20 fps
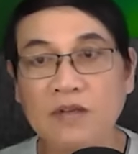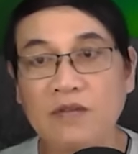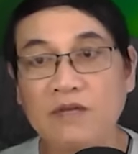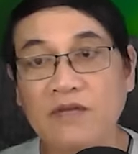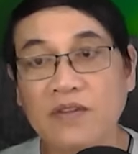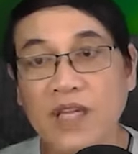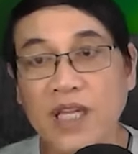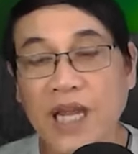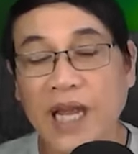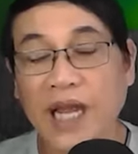
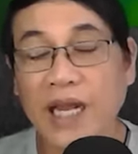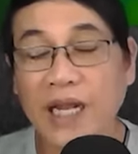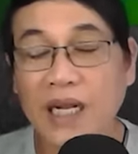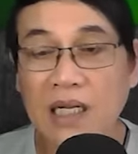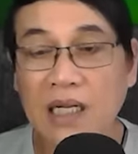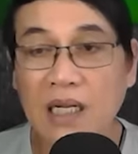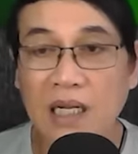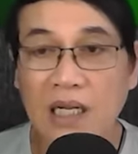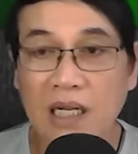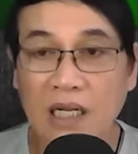Vi
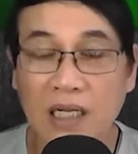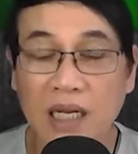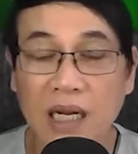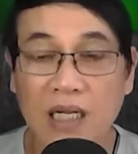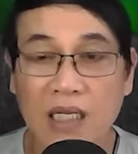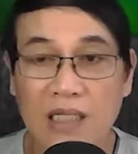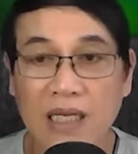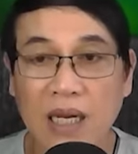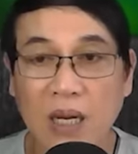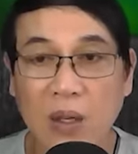An
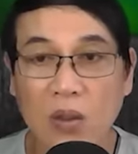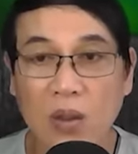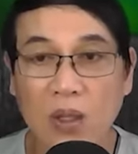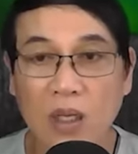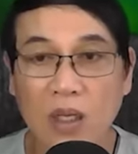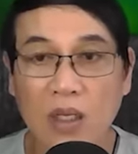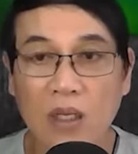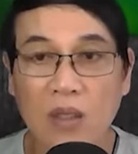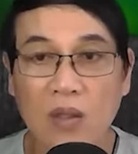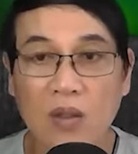gật đầu.
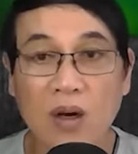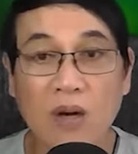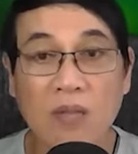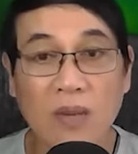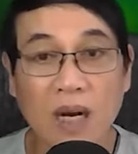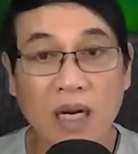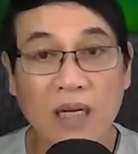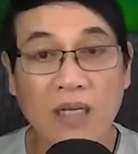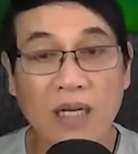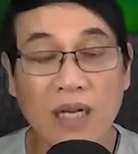Cô
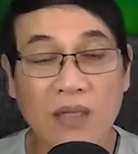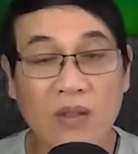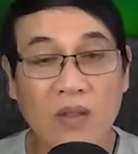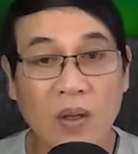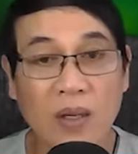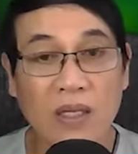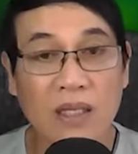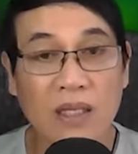mở điện thoại